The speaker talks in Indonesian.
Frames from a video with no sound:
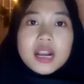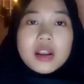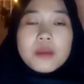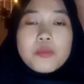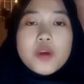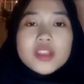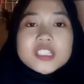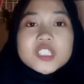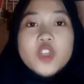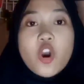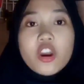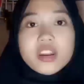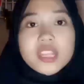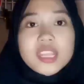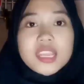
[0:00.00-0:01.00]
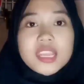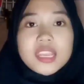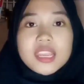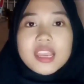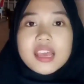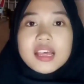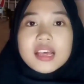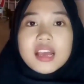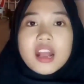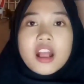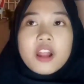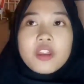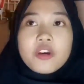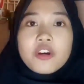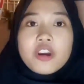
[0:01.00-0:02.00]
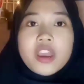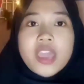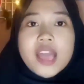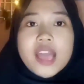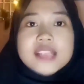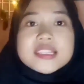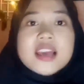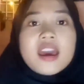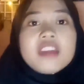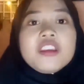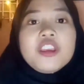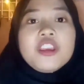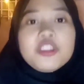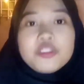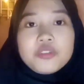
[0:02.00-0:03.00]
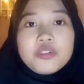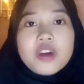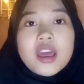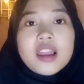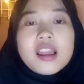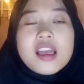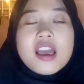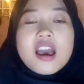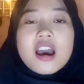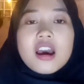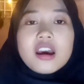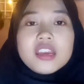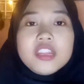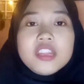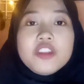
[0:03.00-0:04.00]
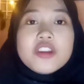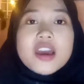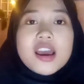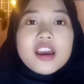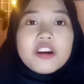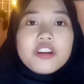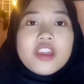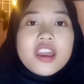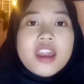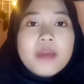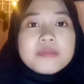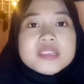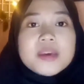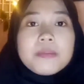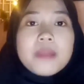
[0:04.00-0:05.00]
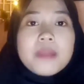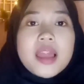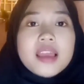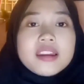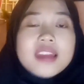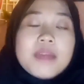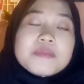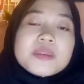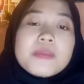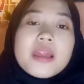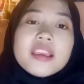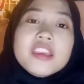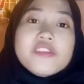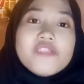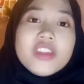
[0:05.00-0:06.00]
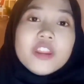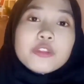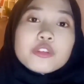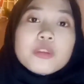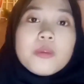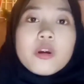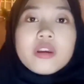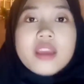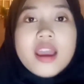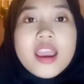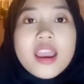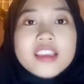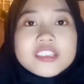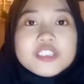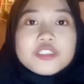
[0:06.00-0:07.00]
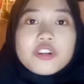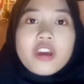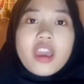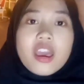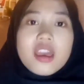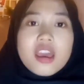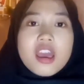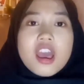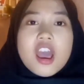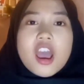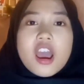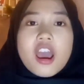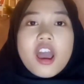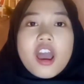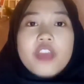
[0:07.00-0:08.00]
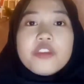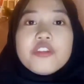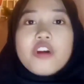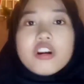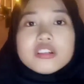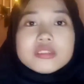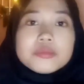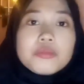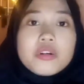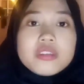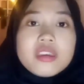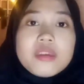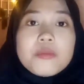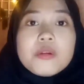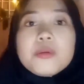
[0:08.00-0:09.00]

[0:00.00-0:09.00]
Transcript: ngebuat story kalau kayak ajakan gitu kalau ini udah udah 6 jam 6 jam lagi udah ditutup loh guys gitu kayak ayo dong semuanya yang